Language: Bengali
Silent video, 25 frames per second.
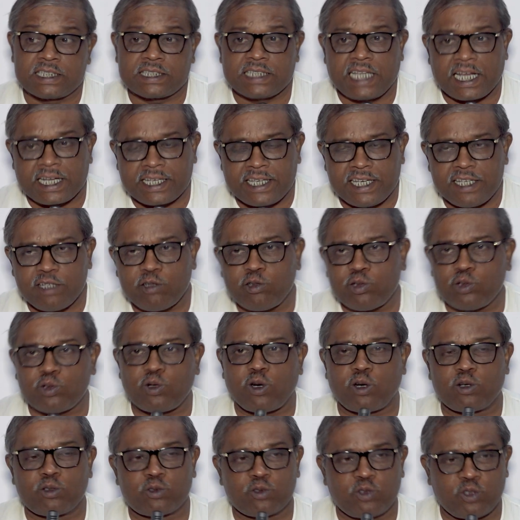তাকে
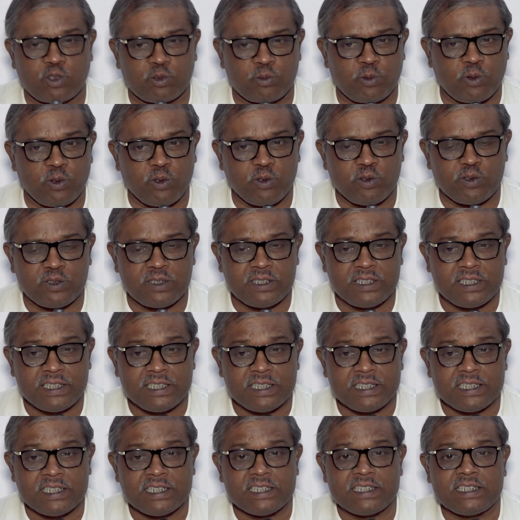গুরুকরণ করব
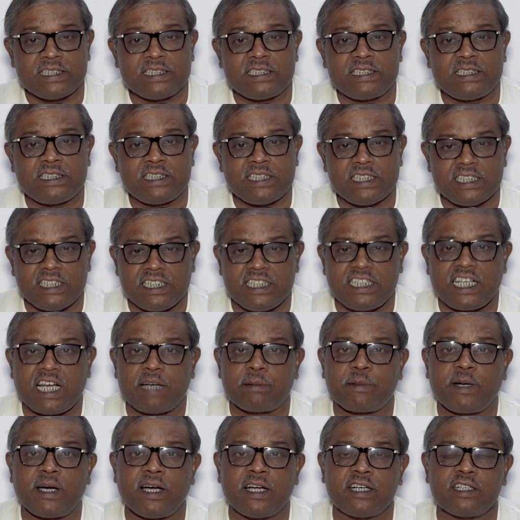যিনি
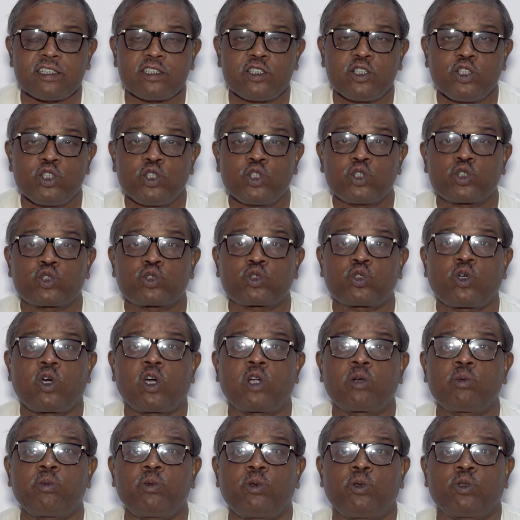আমার
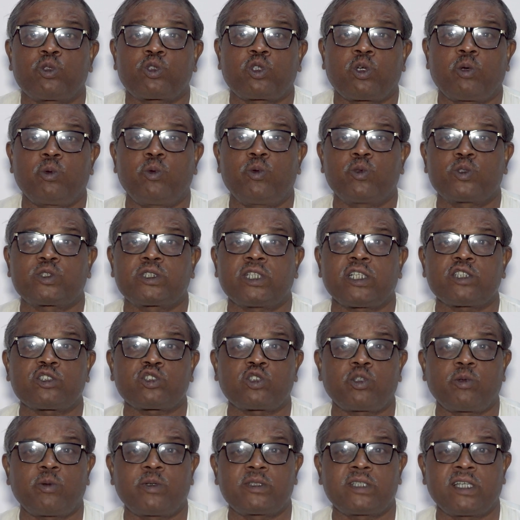সর্ব সমস্যার
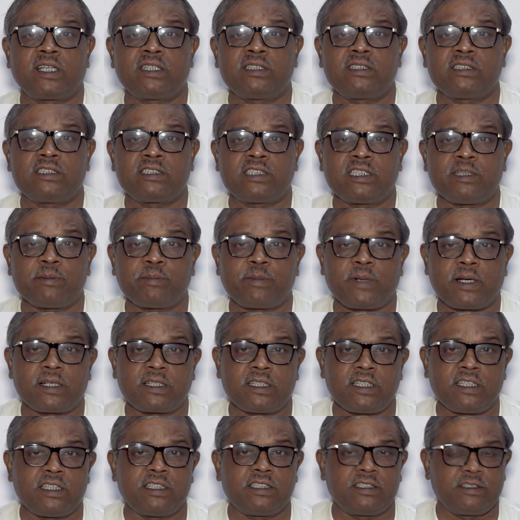সমাধান দিতে
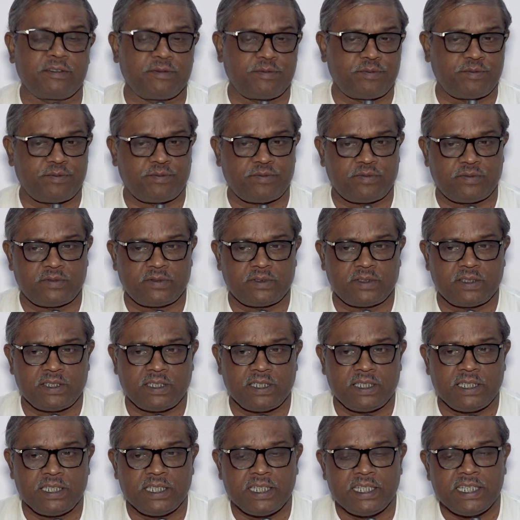পারেন
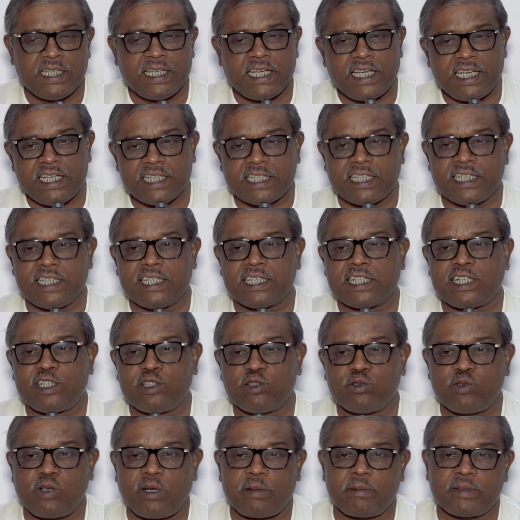এইখানে
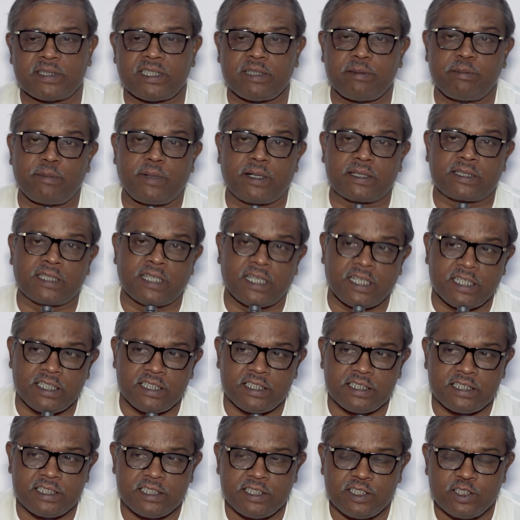কিন্তু আমাদের মাথায়
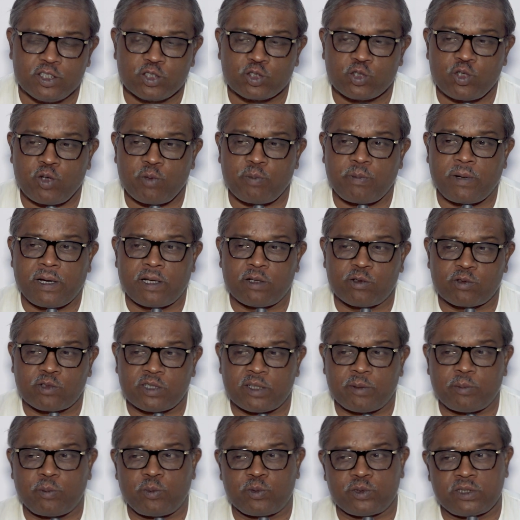খুব ভালো
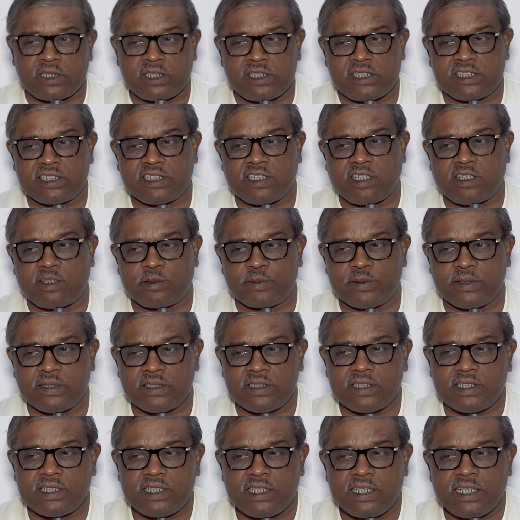করে বুঝে নিতে হবে
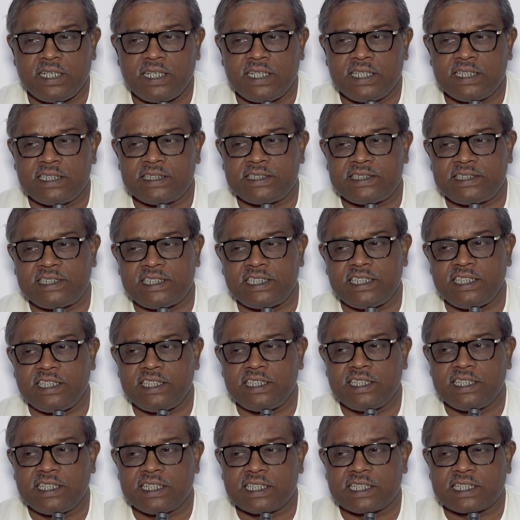যে
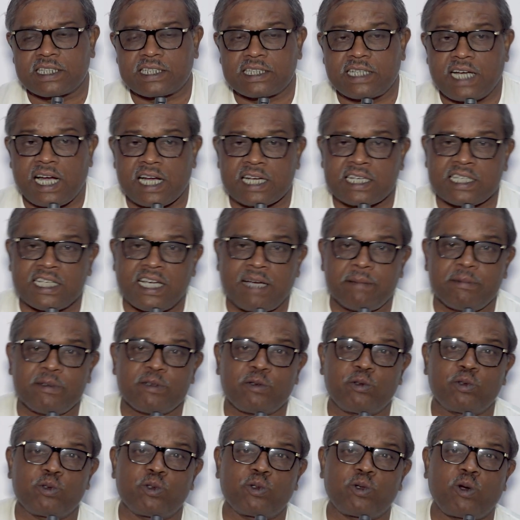কাকে আমি
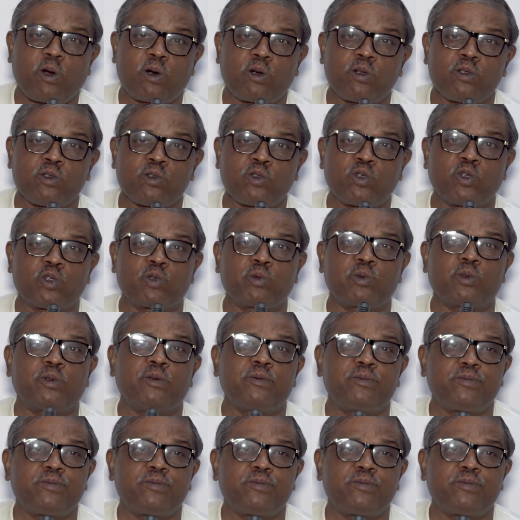গুরুকরণ করব।